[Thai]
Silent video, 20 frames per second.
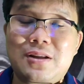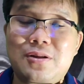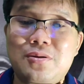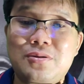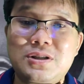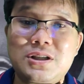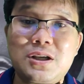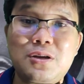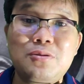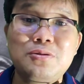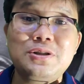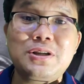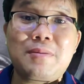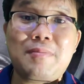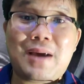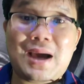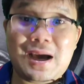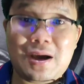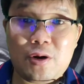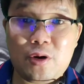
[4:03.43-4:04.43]
ชายโตชิคุซา
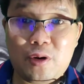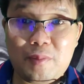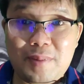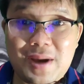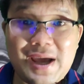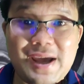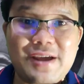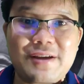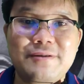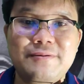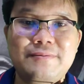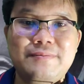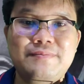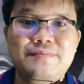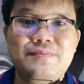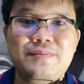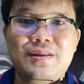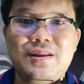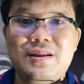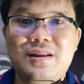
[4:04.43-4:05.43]
มะออกไป
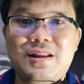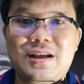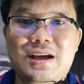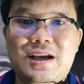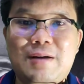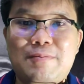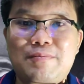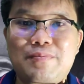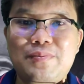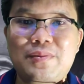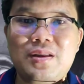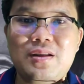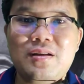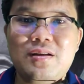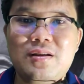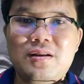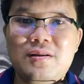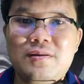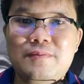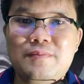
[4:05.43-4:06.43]
นะครับ
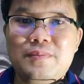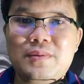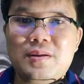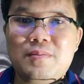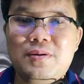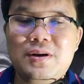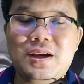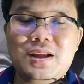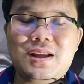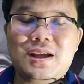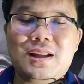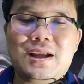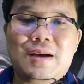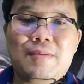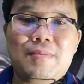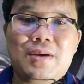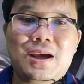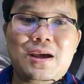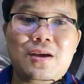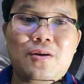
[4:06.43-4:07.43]
เพื่อจะ
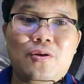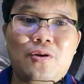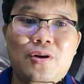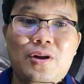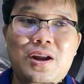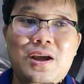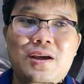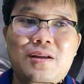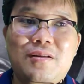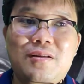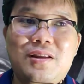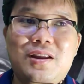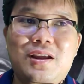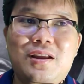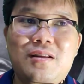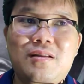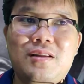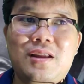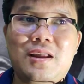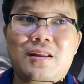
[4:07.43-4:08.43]
ทำให้คนน่ะ
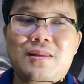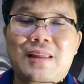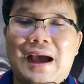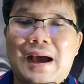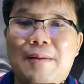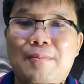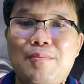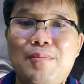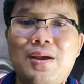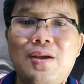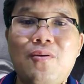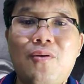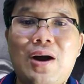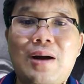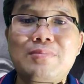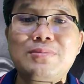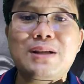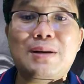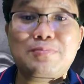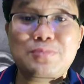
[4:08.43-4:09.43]
ที่ติดตามมีค
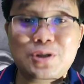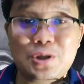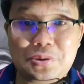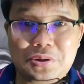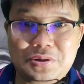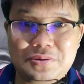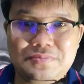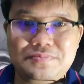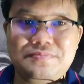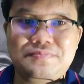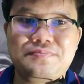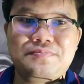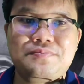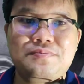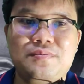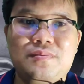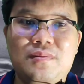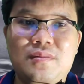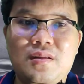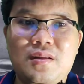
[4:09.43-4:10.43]
วามสับสน
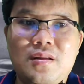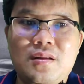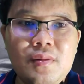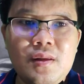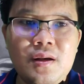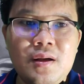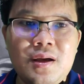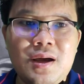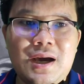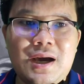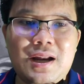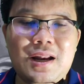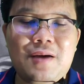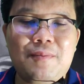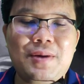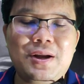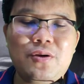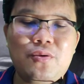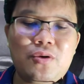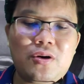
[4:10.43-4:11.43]
อ่ะเรา
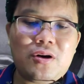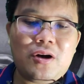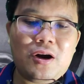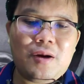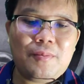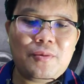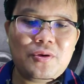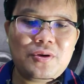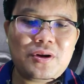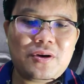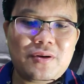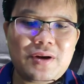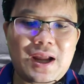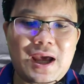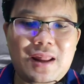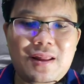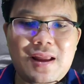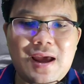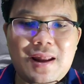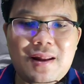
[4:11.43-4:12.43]
มาดูข้อมูลของ
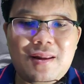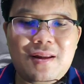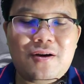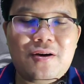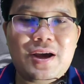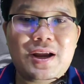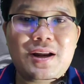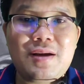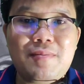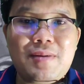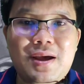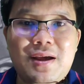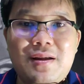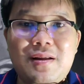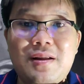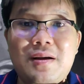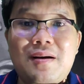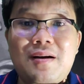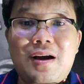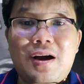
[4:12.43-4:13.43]
NASDAQ หนึ่งร้อยทำไม
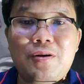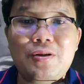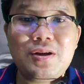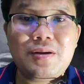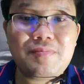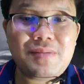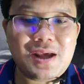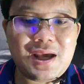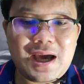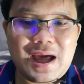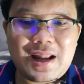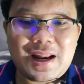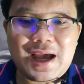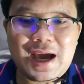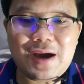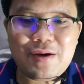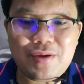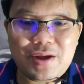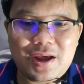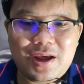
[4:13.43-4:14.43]
เขาถึงมีการ
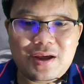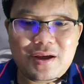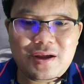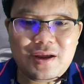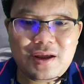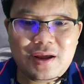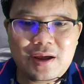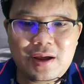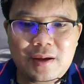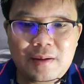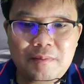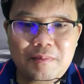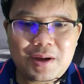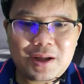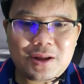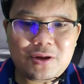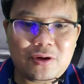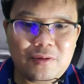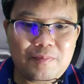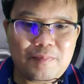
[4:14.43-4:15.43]
กาวนี้
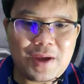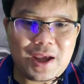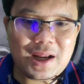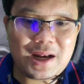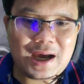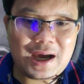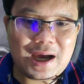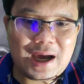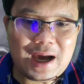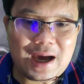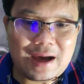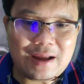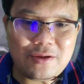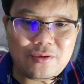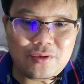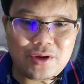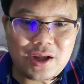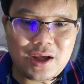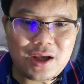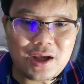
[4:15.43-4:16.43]
เมื่อต้นปีราคาอ
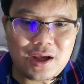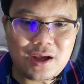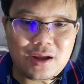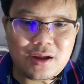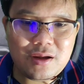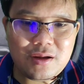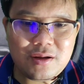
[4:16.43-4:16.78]
ยู่ที่